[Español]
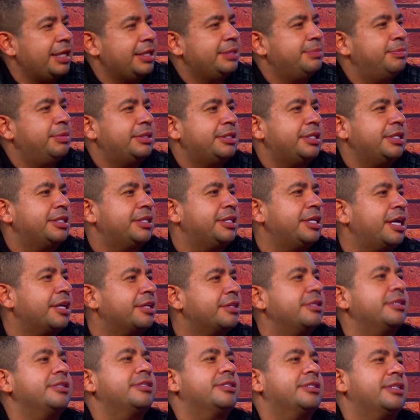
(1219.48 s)
me sentí
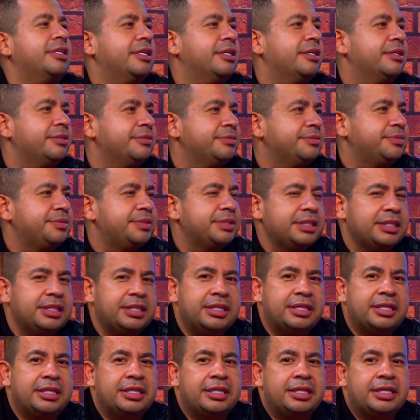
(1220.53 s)
artista.
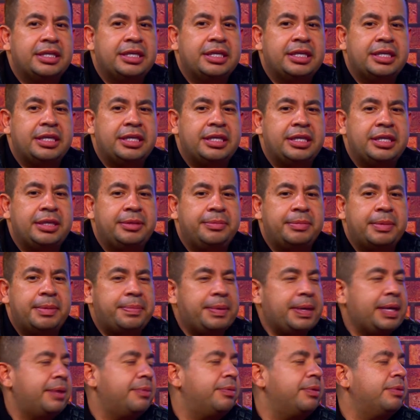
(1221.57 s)
Y me
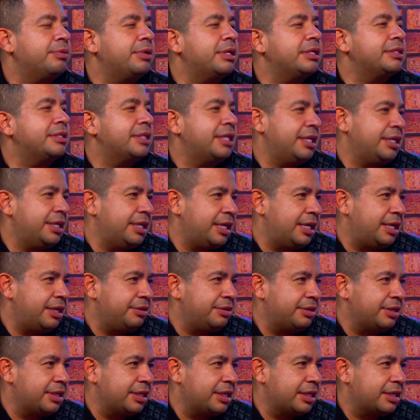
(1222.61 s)
pegué, fue una estrella a la
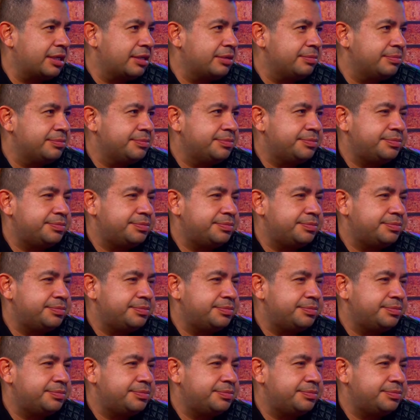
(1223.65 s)
verraca,